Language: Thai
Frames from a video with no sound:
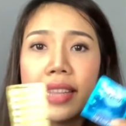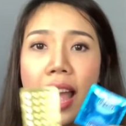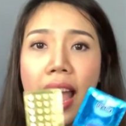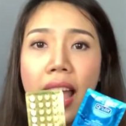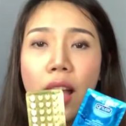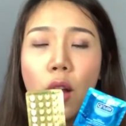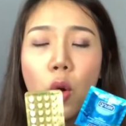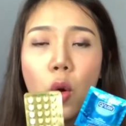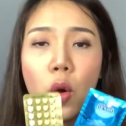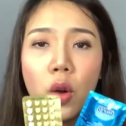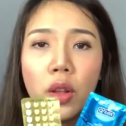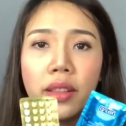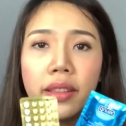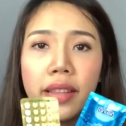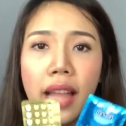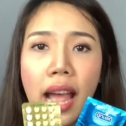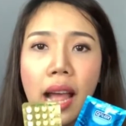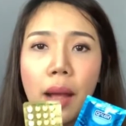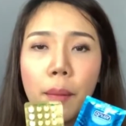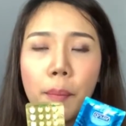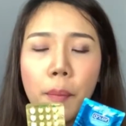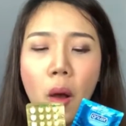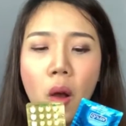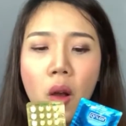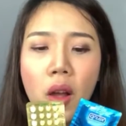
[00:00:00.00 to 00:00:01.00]
ต่างคน
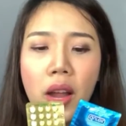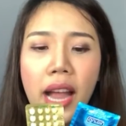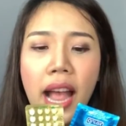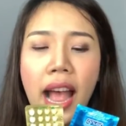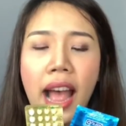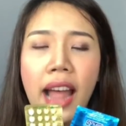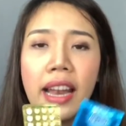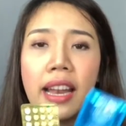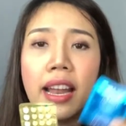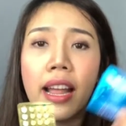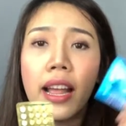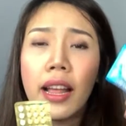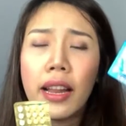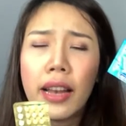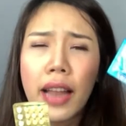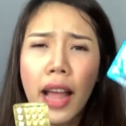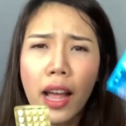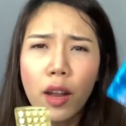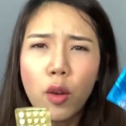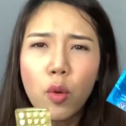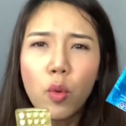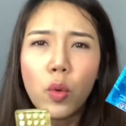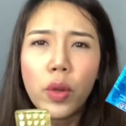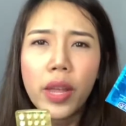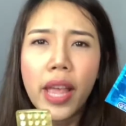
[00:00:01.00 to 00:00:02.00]
ต่างป้องกัน
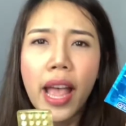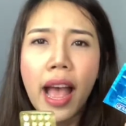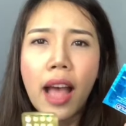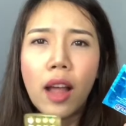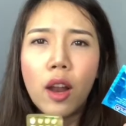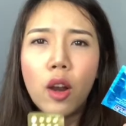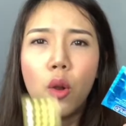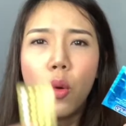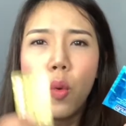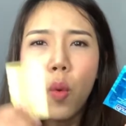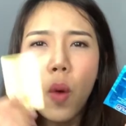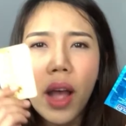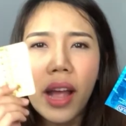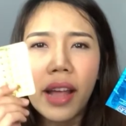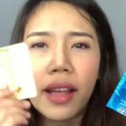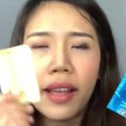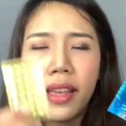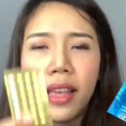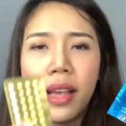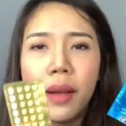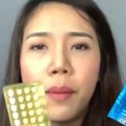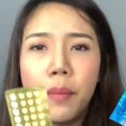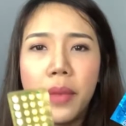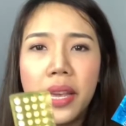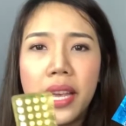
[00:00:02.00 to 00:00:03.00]
ถ้าถุงยางรั่ว
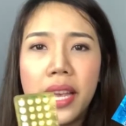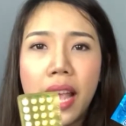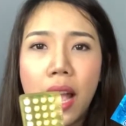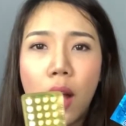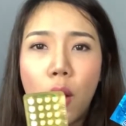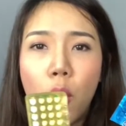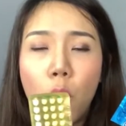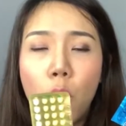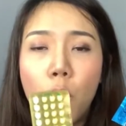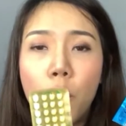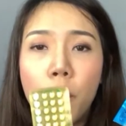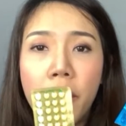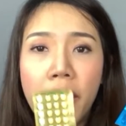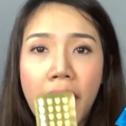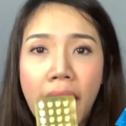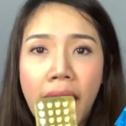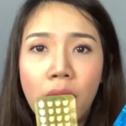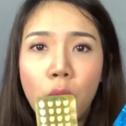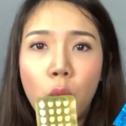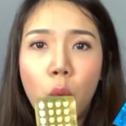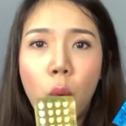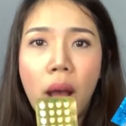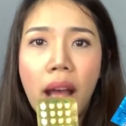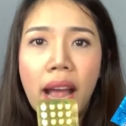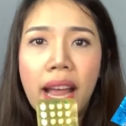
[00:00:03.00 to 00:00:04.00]
ยังมียาคุมกั
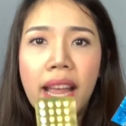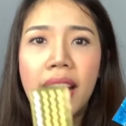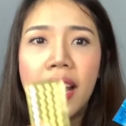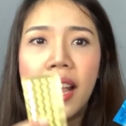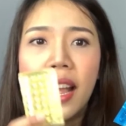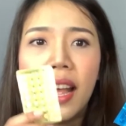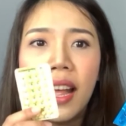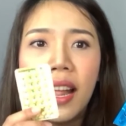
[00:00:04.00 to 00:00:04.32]
นไว้